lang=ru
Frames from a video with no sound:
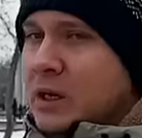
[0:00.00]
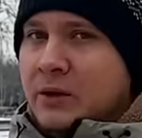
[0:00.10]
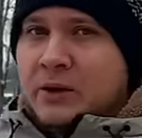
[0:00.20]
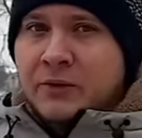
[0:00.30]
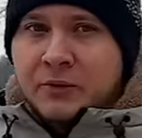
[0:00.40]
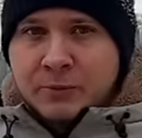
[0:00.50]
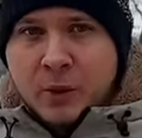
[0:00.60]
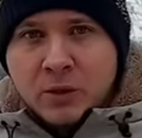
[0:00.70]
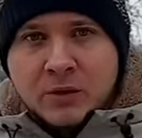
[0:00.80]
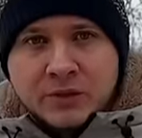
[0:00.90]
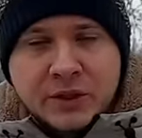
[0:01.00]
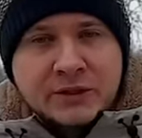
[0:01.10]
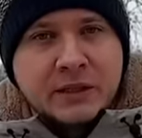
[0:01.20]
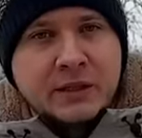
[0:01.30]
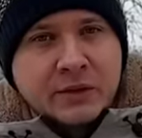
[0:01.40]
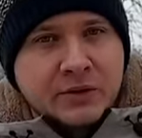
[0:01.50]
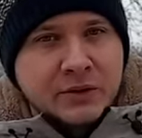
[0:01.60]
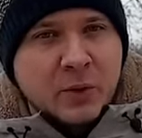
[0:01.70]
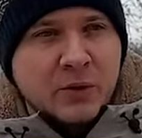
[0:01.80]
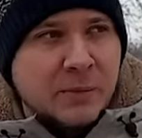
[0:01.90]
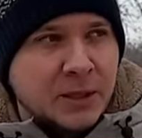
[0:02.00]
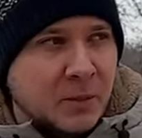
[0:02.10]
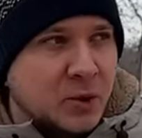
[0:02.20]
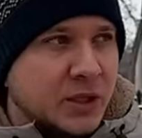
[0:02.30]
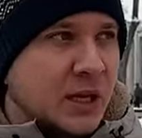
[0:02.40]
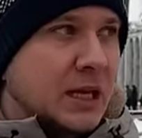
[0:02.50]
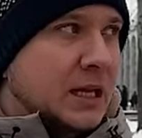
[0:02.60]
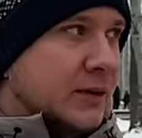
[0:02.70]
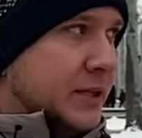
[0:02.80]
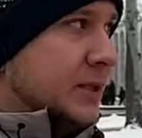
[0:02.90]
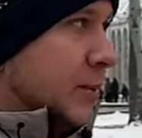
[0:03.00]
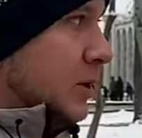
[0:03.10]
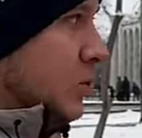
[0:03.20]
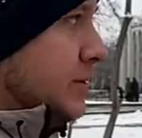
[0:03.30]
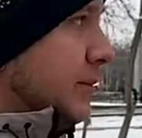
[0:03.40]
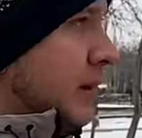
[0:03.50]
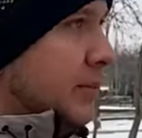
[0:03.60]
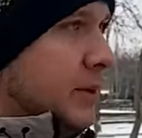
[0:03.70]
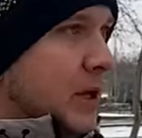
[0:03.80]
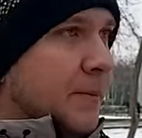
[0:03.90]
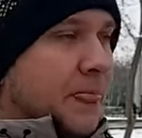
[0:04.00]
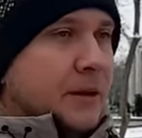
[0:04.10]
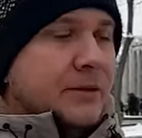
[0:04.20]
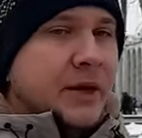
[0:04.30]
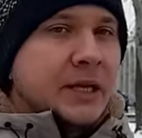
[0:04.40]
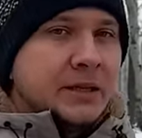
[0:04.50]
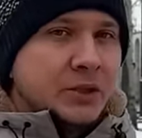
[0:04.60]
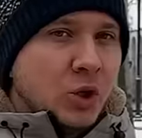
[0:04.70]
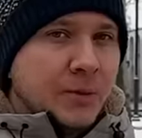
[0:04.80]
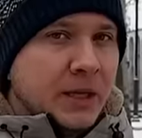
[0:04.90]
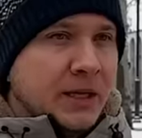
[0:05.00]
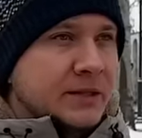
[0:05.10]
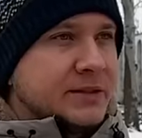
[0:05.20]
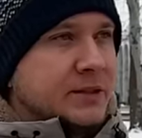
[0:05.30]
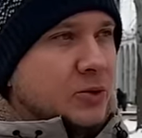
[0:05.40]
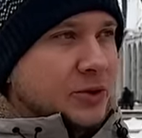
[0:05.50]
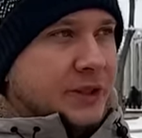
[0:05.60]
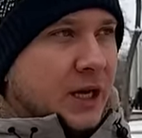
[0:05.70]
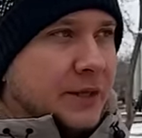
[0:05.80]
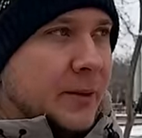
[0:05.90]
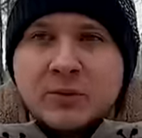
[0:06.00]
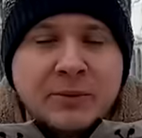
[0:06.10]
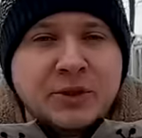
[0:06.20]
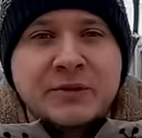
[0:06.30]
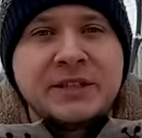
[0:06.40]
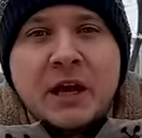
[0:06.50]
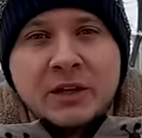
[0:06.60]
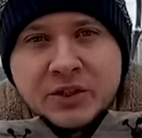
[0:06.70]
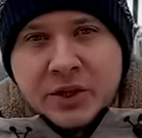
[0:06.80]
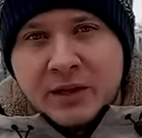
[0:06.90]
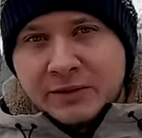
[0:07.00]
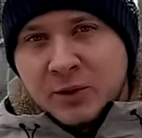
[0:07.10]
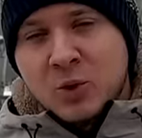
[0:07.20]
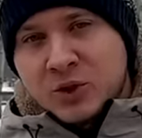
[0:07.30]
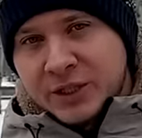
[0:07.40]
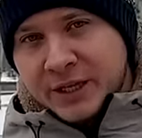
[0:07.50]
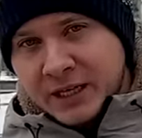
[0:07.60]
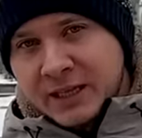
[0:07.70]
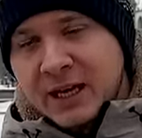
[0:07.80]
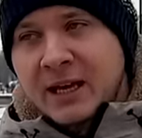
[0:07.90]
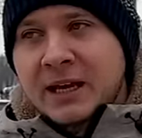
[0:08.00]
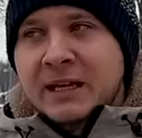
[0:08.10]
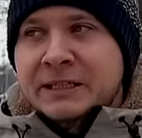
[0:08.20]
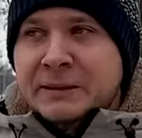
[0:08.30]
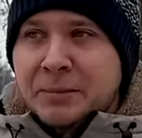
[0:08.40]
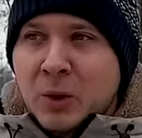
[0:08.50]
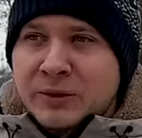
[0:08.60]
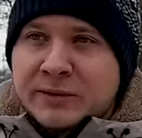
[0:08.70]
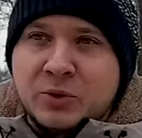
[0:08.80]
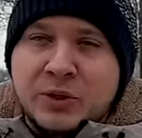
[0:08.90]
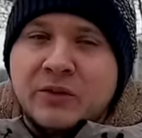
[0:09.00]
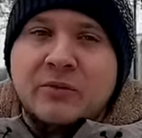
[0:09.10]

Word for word: э, в футболках, в джинсах и в джинсовках, потому что в этом году зима была невероятно теплая, и это, кстати, очень странно. Вообще весна начинается очень рано, тепло здесь уже в